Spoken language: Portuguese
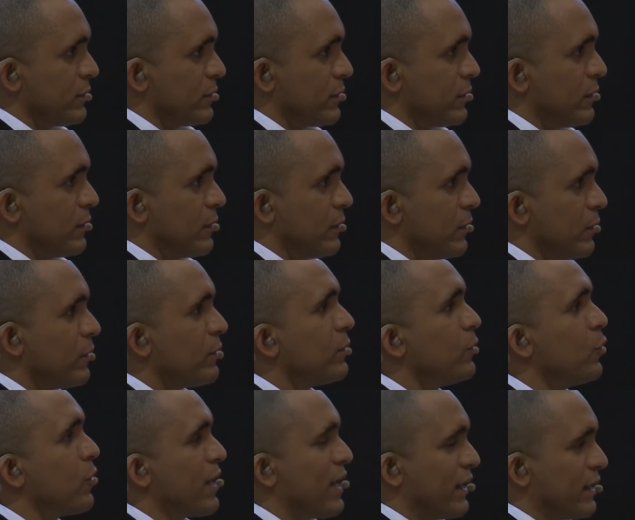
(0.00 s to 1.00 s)
É.
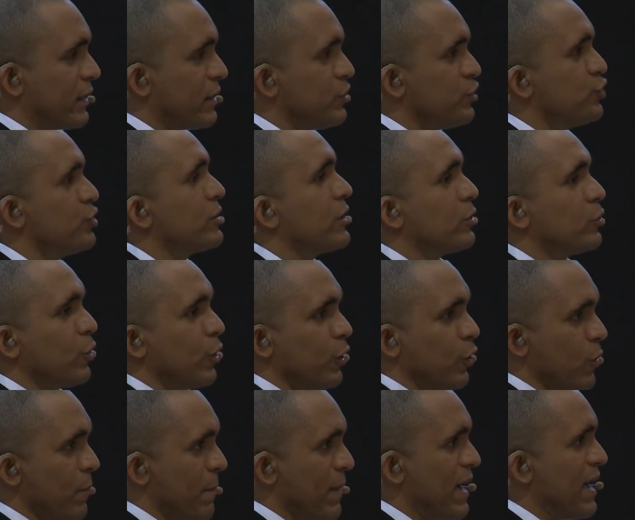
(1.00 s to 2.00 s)
O cara que digita dor
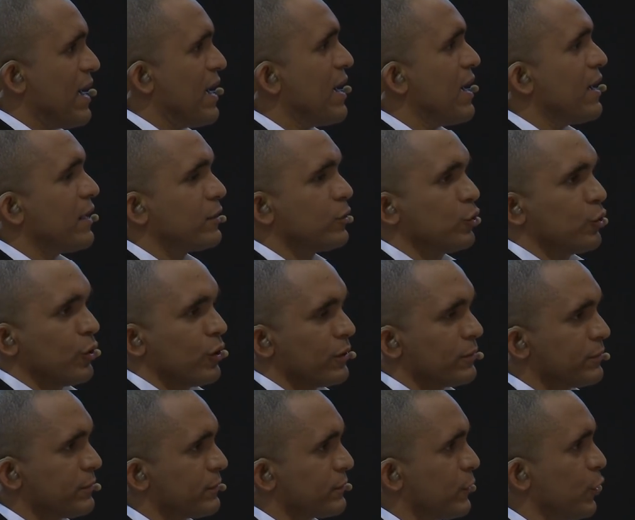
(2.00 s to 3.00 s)
lombar,
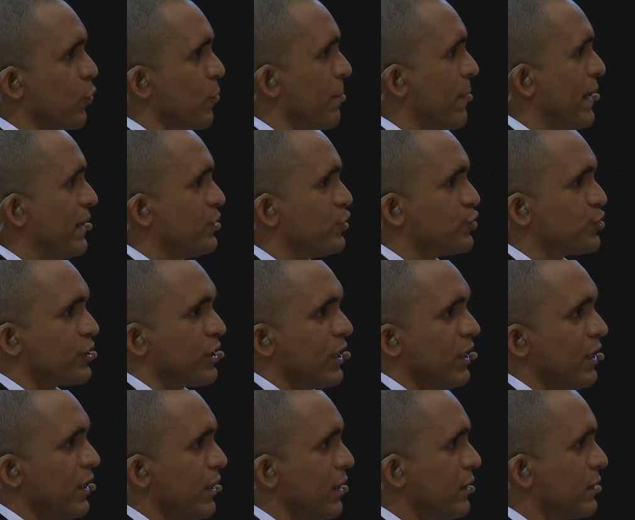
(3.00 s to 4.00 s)
dor lombar
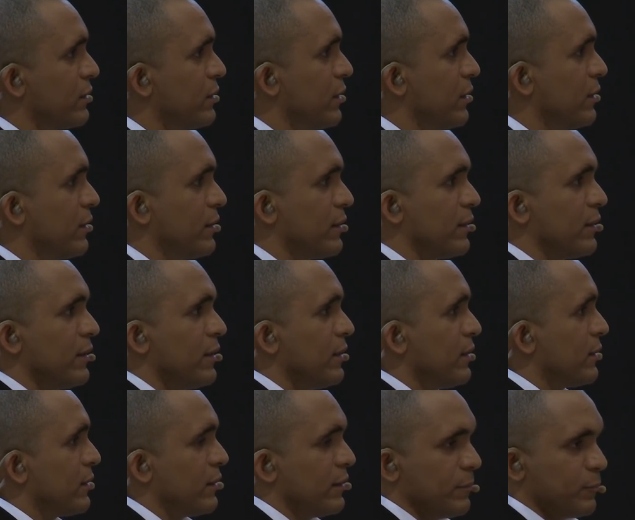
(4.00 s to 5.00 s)
esquerda,
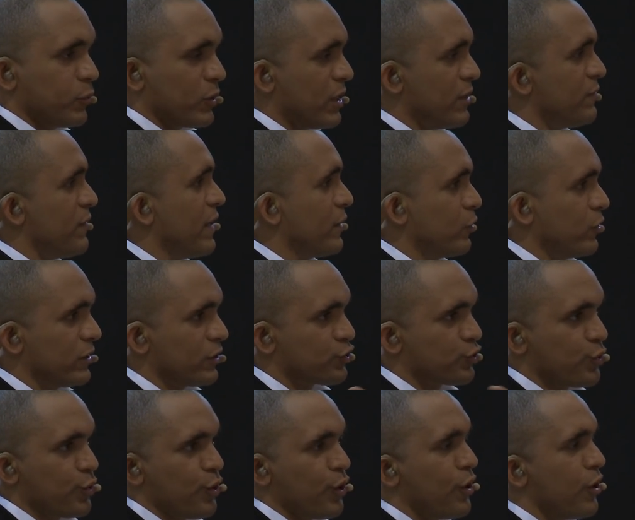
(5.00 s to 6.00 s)
e por aí vai. Dor nas
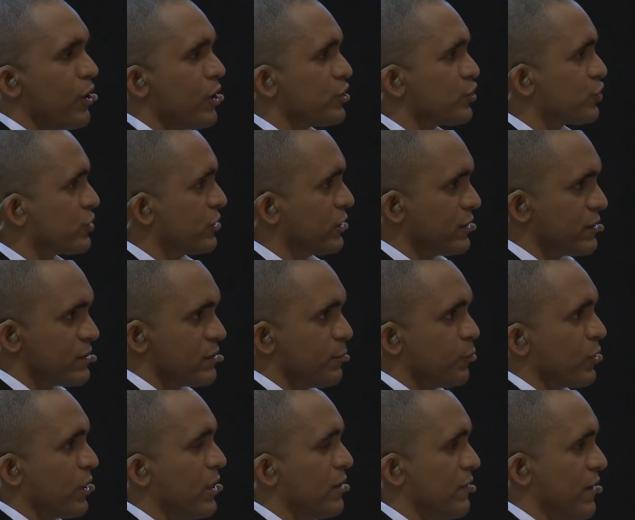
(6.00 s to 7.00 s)
costas, e
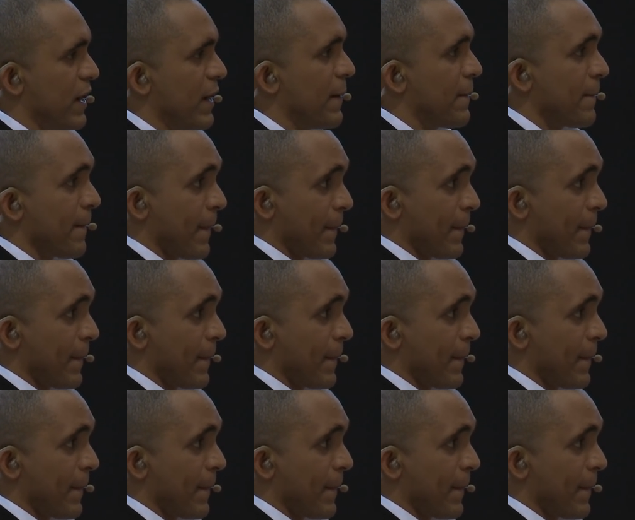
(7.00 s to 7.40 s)
por aí vai.